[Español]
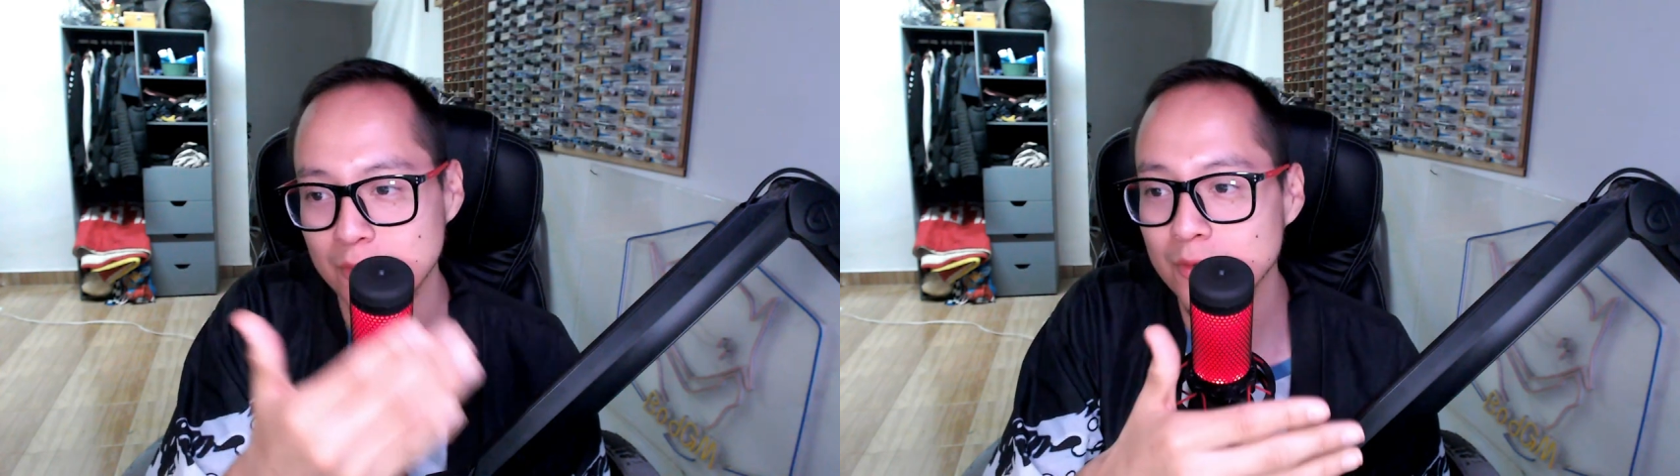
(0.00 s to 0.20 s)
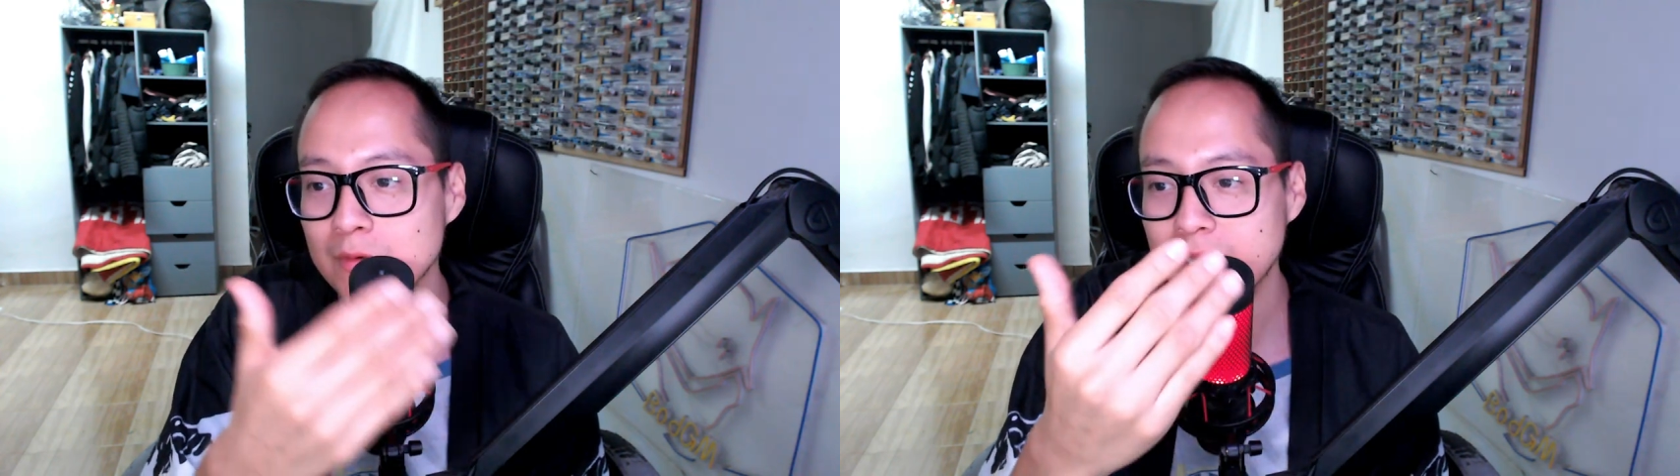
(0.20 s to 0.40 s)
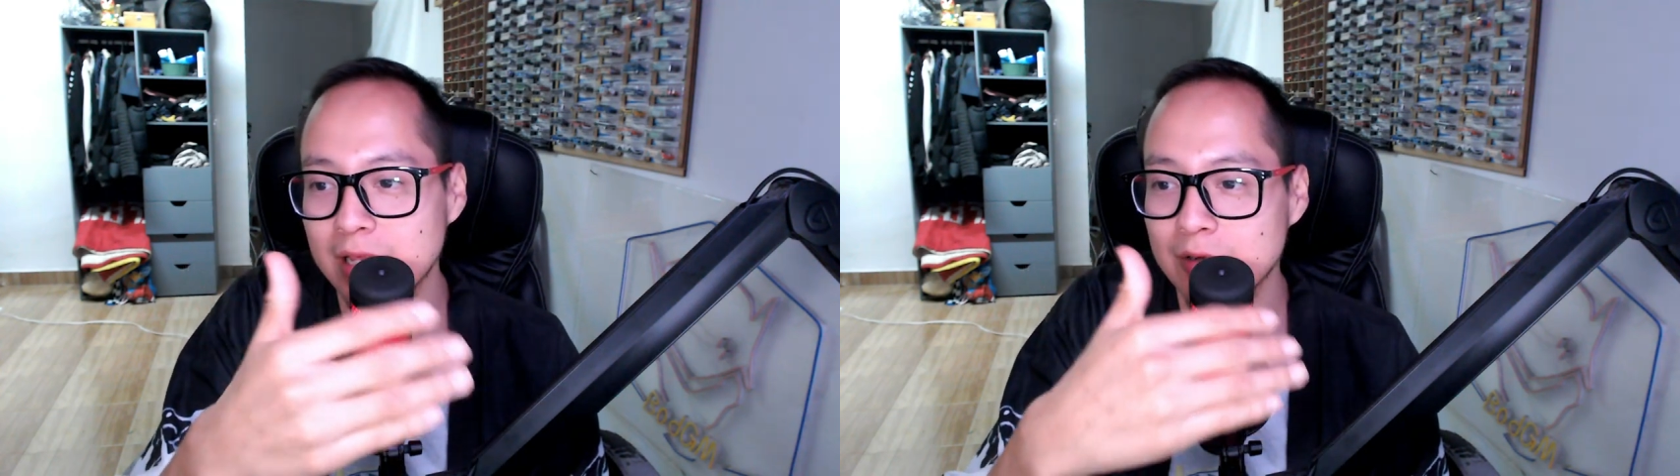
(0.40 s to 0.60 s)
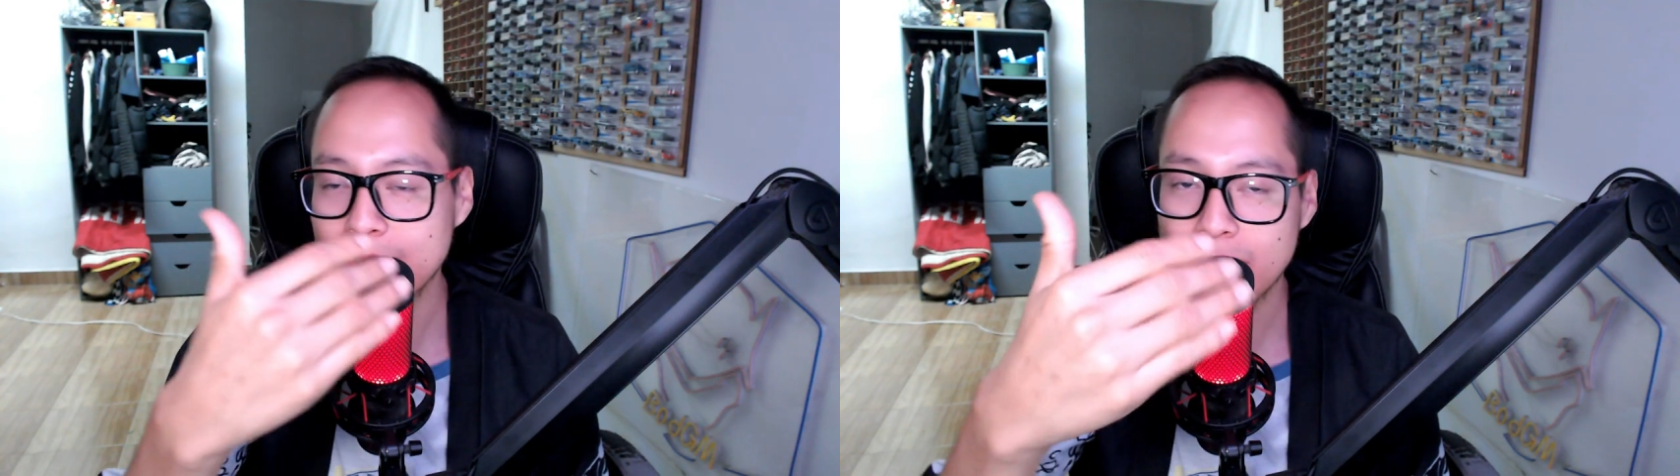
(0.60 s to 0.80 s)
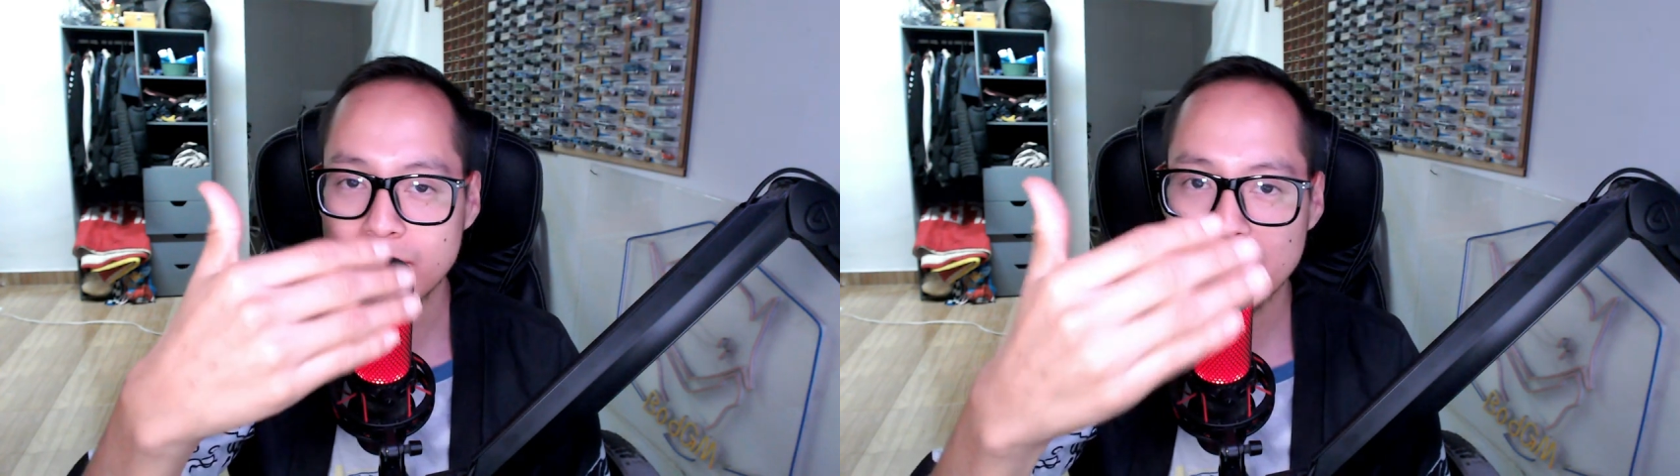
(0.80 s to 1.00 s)
o cualquier
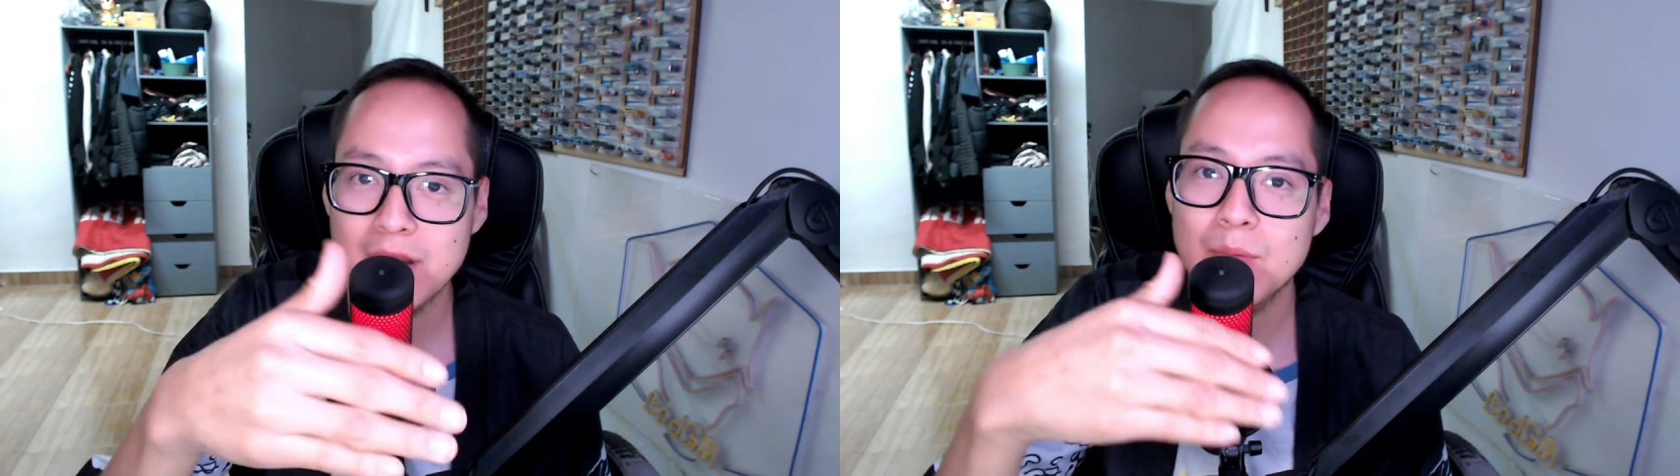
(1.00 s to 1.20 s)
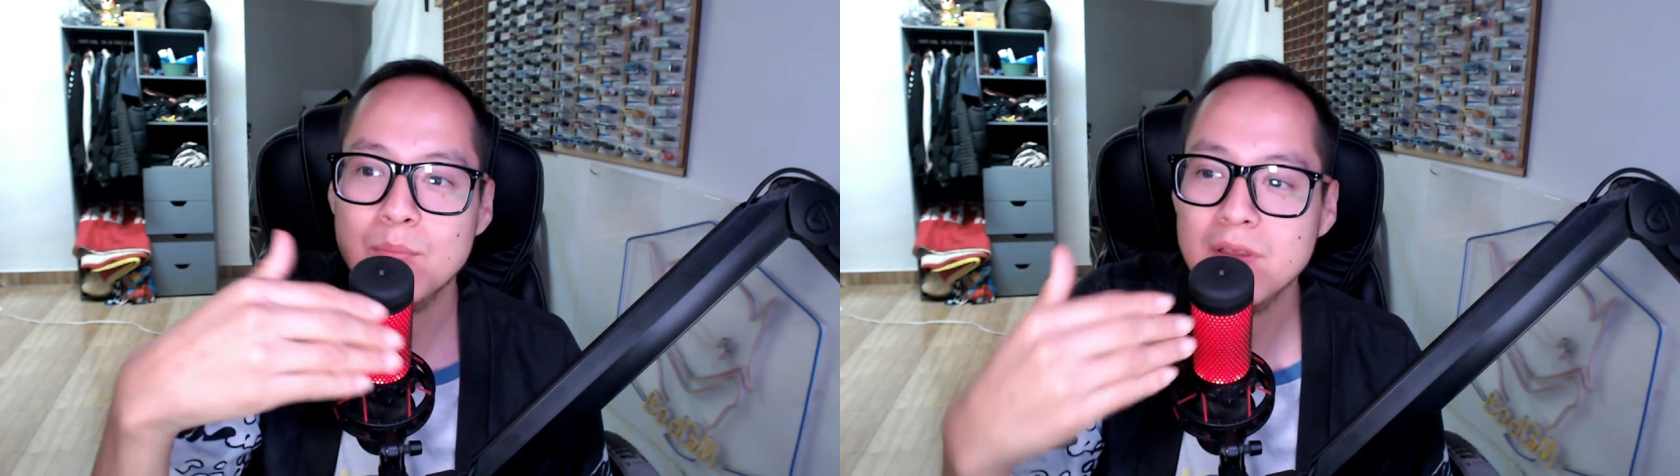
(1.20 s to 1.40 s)
otra cosilla,